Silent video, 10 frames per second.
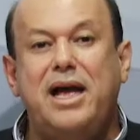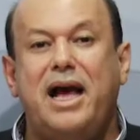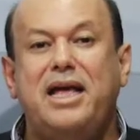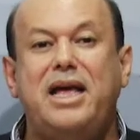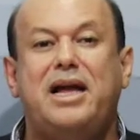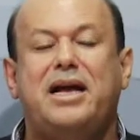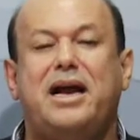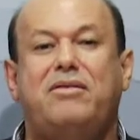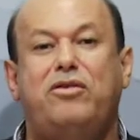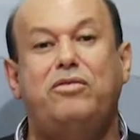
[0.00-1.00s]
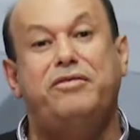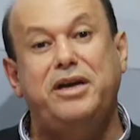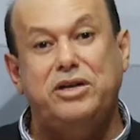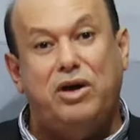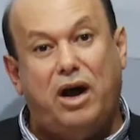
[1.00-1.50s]
E aí ele gravou um
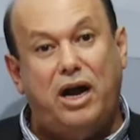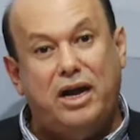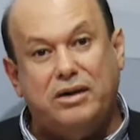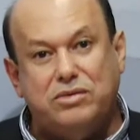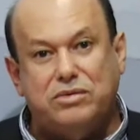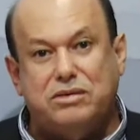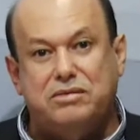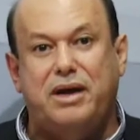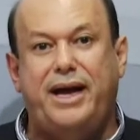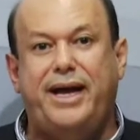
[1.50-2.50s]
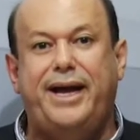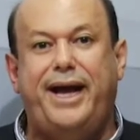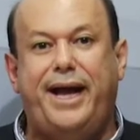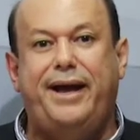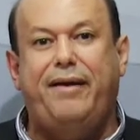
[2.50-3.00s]
vídeo, olha, o, é,
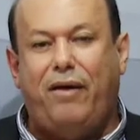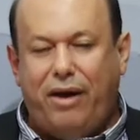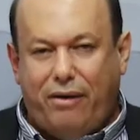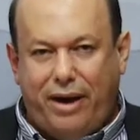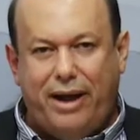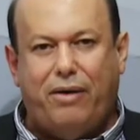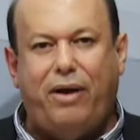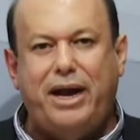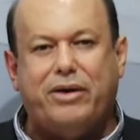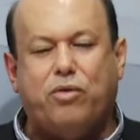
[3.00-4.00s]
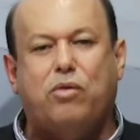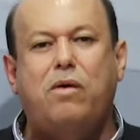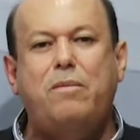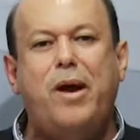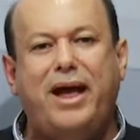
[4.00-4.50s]
é olha, olha
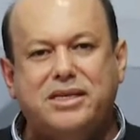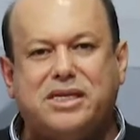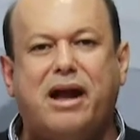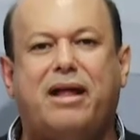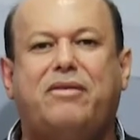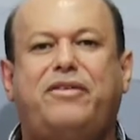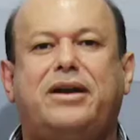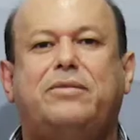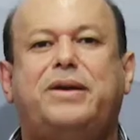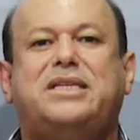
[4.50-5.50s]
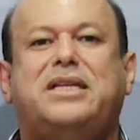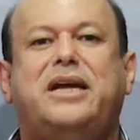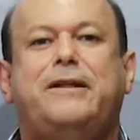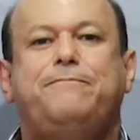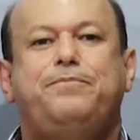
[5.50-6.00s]
como é arriscada a fala do
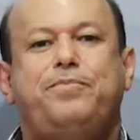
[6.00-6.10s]
presidente.